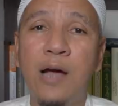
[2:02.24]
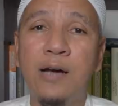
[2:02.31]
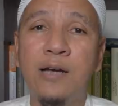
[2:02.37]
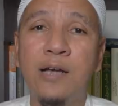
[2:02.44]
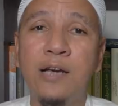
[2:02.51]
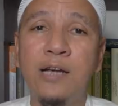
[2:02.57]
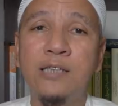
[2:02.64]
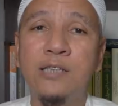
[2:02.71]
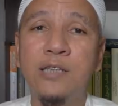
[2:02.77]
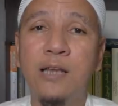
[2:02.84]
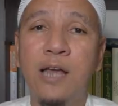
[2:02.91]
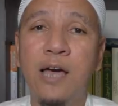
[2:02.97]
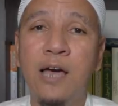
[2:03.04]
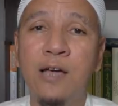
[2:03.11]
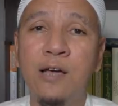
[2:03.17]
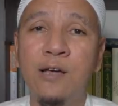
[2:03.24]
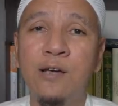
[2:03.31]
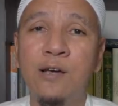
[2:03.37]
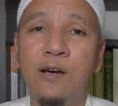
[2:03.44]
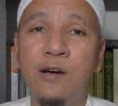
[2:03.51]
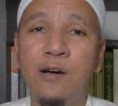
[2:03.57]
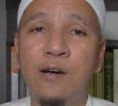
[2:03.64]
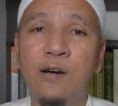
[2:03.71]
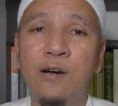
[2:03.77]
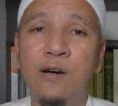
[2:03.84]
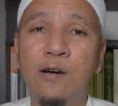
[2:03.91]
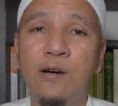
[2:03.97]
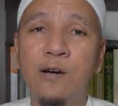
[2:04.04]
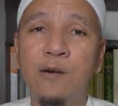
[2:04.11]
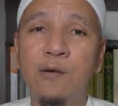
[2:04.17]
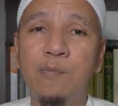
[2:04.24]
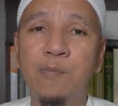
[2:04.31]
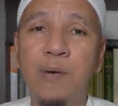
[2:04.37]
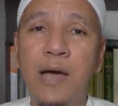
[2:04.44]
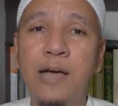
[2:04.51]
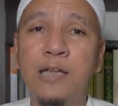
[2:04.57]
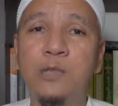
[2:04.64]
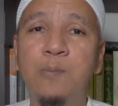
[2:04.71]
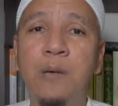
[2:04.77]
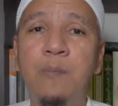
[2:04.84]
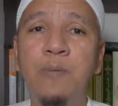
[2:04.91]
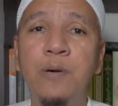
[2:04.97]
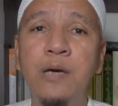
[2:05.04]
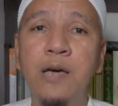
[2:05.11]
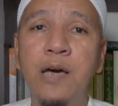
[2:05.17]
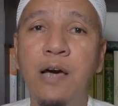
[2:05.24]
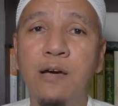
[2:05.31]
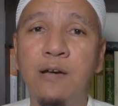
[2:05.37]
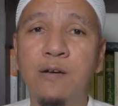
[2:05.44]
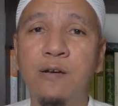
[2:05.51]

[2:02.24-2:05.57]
ada istilah uh, eh, PSBB ya,